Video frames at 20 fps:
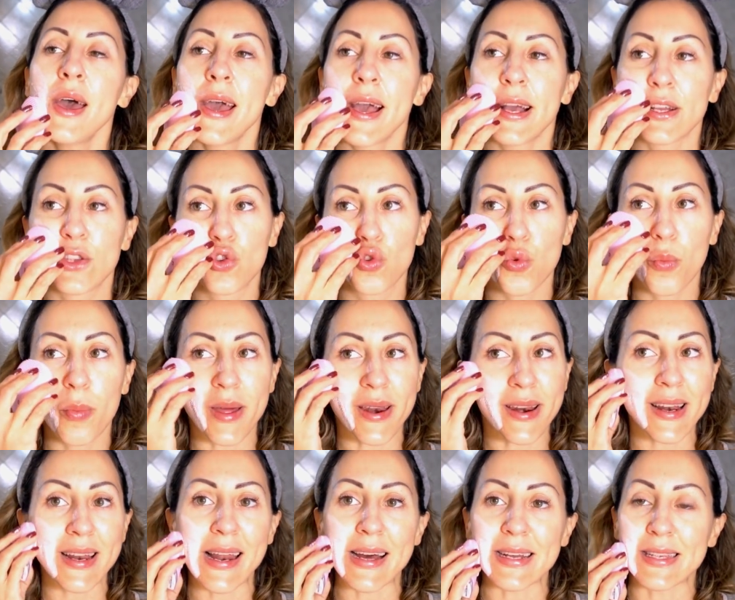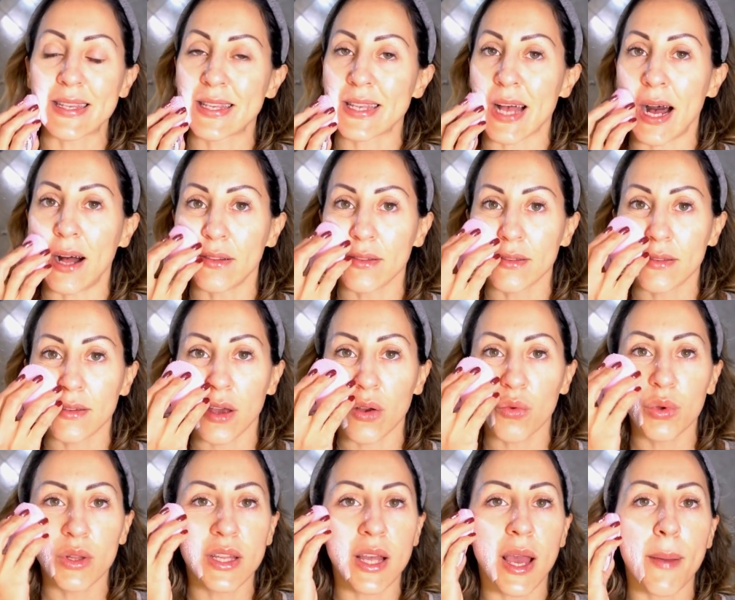è super rilassante
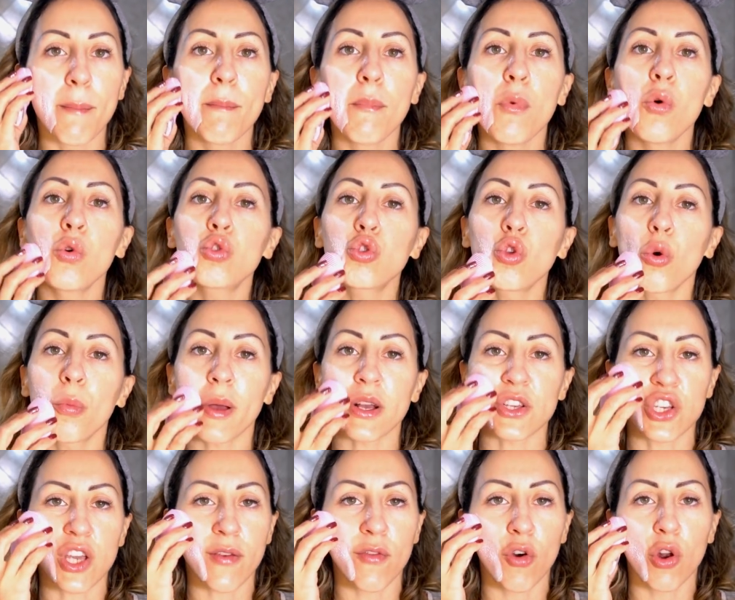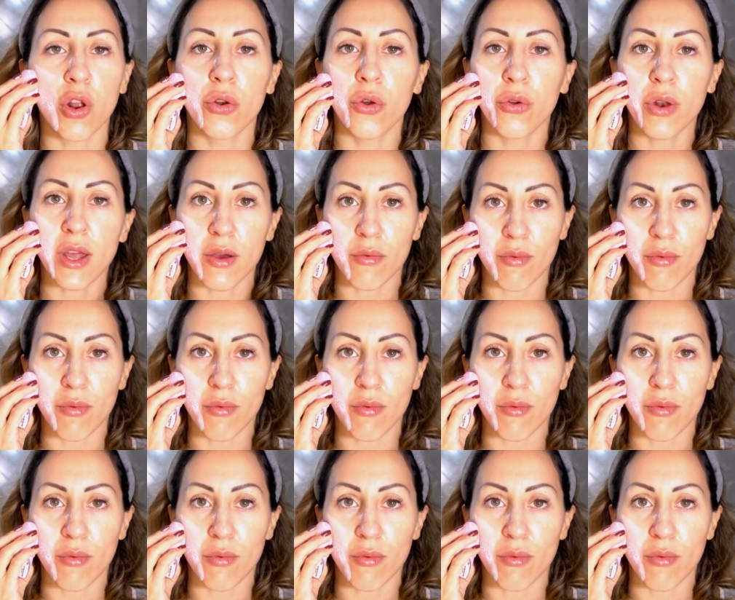quindi è molto piacevole non è